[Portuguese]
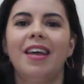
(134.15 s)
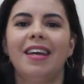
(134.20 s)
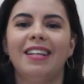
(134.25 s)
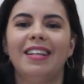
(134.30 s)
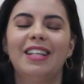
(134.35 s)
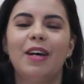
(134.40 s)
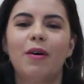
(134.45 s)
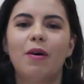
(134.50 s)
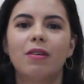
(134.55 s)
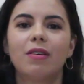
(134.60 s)

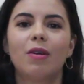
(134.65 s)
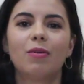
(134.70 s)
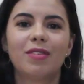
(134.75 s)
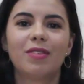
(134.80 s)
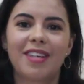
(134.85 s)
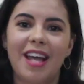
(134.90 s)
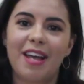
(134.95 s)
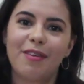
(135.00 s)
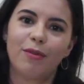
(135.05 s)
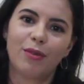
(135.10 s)
Então eu não
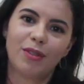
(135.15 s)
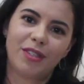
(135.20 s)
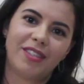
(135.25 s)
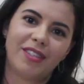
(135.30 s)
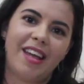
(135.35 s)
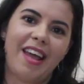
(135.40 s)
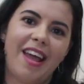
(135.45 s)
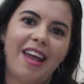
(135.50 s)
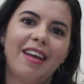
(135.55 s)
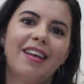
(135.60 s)
sei
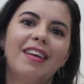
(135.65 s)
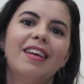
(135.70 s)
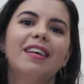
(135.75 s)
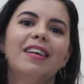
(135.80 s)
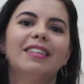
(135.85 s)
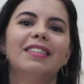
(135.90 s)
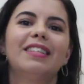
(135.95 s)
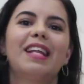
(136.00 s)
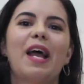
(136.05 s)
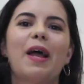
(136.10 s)
você,
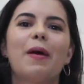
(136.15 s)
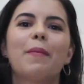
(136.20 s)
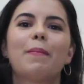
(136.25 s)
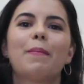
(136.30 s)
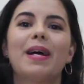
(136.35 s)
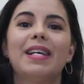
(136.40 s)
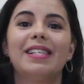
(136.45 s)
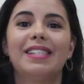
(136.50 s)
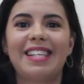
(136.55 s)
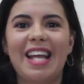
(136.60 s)
né,
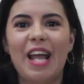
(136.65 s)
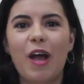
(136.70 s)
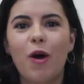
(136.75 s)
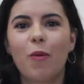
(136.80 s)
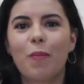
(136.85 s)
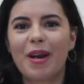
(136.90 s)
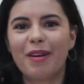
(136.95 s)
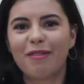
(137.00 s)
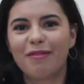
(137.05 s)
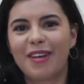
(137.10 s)
mas
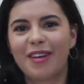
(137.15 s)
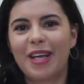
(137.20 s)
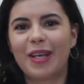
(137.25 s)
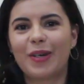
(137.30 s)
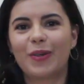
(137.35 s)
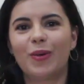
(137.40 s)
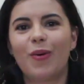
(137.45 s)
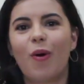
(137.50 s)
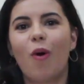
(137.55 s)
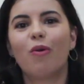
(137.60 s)
eu
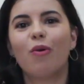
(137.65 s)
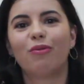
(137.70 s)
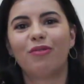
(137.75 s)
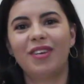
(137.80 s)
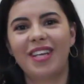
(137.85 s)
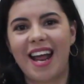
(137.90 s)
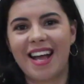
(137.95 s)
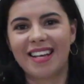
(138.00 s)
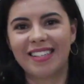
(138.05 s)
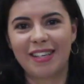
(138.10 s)
prefiro
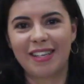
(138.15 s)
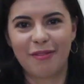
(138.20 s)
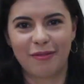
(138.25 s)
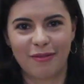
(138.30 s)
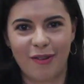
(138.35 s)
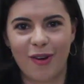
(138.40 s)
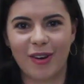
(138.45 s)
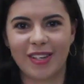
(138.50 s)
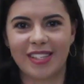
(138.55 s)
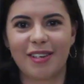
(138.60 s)
ouvir essa
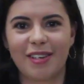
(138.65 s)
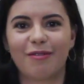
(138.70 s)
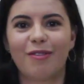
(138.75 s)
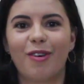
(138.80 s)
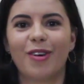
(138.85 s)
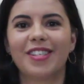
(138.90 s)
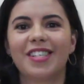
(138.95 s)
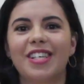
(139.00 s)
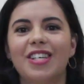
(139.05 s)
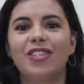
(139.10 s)
voz, a
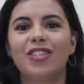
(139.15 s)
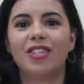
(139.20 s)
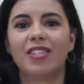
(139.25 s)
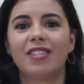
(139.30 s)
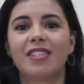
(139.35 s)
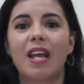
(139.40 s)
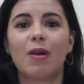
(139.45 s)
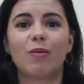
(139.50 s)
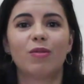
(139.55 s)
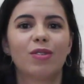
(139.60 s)
voz que
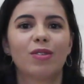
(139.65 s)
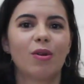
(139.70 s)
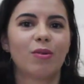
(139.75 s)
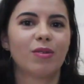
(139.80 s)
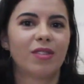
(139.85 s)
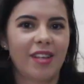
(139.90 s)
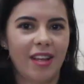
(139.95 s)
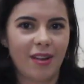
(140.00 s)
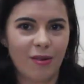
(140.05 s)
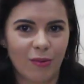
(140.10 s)
diz que eu estou
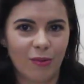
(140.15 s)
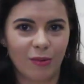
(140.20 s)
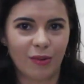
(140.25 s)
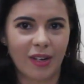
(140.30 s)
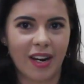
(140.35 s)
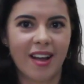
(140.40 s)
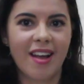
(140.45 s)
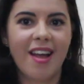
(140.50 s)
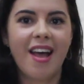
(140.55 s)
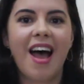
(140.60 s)

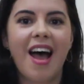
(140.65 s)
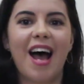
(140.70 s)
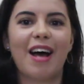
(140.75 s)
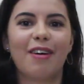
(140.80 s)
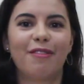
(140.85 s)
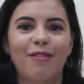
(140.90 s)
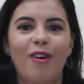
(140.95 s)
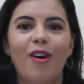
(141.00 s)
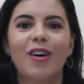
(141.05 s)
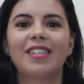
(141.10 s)
segura,
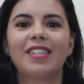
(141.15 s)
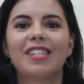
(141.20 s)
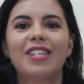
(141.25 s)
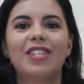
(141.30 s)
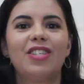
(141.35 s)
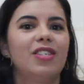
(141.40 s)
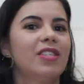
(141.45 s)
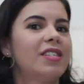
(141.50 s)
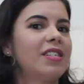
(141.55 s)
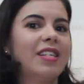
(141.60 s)
a voz
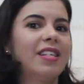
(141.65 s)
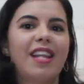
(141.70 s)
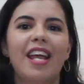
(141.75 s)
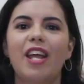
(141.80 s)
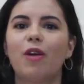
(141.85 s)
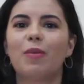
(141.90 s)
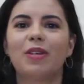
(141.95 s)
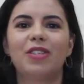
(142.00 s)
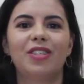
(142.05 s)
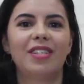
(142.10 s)
que diz que
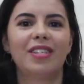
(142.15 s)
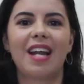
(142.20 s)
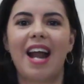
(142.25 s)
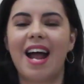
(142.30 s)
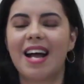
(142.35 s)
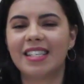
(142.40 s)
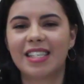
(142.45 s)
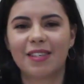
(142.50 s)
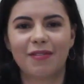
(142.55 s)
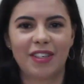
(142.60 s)
nenhuma
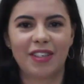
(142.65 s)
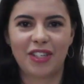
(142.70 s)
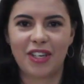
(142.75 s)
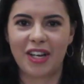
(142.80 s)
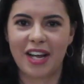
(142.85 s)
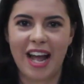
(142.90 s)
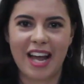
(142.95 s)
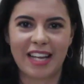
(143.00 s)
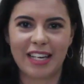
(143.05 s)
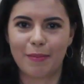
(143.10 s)
desgraça vai
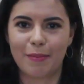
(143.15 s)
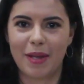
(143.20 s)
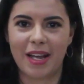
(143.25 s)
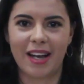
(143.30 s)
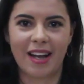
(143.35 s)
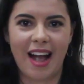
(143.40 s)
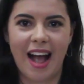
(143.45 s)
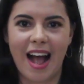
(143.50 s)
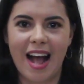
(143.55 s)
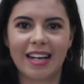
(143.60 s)
chegar na
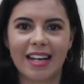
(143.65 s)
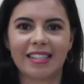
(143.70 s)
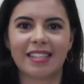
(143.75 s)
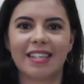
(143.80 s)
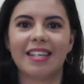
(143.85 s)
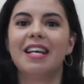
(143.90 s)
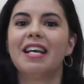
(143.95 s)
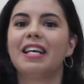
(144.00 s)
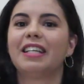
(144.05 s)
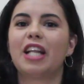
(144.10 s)
minha
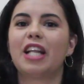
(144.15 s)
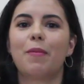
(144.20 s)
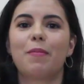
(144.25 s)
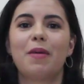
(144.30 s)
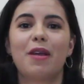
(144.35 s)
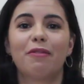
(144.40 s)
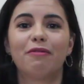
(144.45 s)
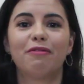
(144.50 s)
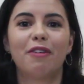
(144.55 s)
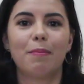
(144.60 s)
casa, na
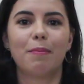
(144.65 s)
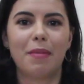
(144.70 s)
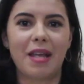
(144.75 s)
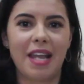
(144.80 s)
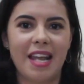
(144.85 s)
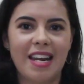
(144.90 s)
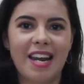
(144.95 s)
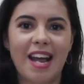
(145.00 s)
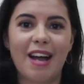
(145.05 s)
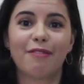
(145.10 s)
minha
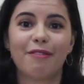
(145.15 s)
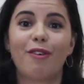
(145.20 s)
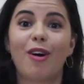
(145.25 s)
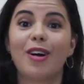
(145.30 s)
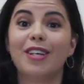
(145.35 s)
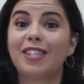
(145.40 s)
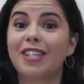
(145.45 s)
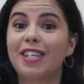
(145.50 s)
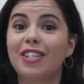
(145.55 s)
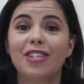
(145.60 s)
família, a
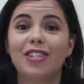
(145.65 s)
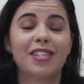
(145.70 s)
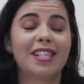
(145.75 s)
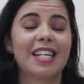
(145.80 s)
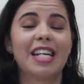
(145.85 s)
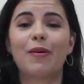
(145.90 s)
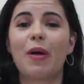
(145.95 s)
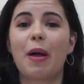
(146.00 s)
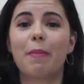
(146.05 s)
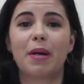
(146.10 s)
voz que diz
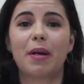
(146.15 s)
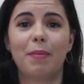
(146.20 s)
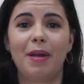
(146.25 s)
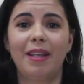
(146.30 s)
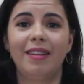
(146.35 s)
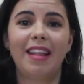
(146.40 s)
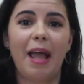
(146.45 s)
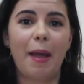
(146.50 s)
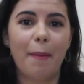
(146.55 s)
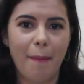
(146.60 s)
que não é para
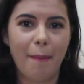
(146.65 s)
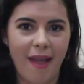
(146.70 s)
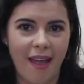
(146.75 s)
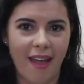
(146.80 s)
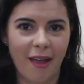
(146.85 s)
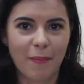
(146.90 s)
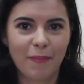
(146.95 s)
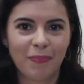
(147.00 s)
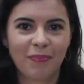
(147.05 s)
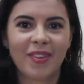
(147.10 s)
mim temer